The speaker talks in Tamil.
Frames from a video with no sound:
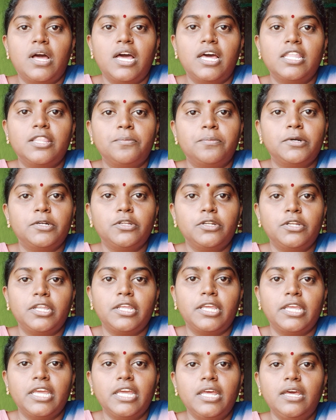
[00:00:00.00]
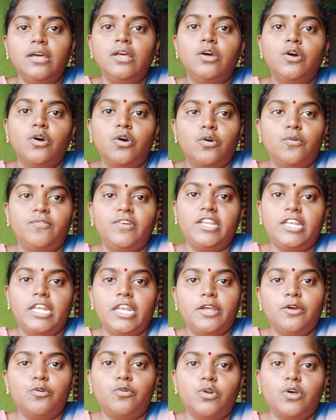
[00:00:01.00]
அது மட்டும் நீங்கள்
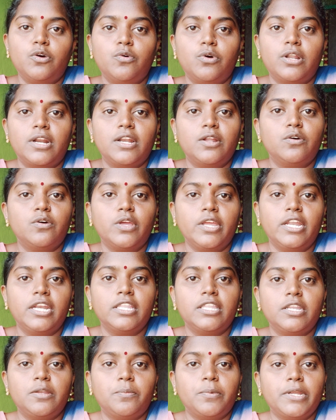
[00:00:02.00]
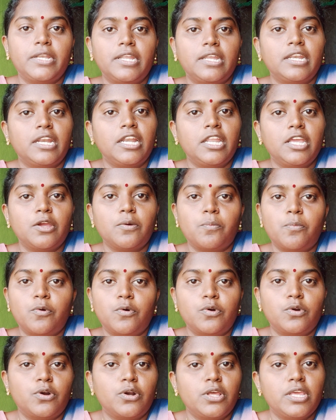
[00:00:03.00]
வீட்லேயே கூட ஓரளவுக்கு எழுதிட்டு போயிட்டிங்கன்னா நீங்கள்
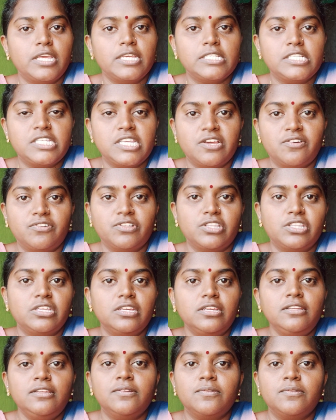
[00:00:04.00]
போனோன்னே ஈஸியாக வந்து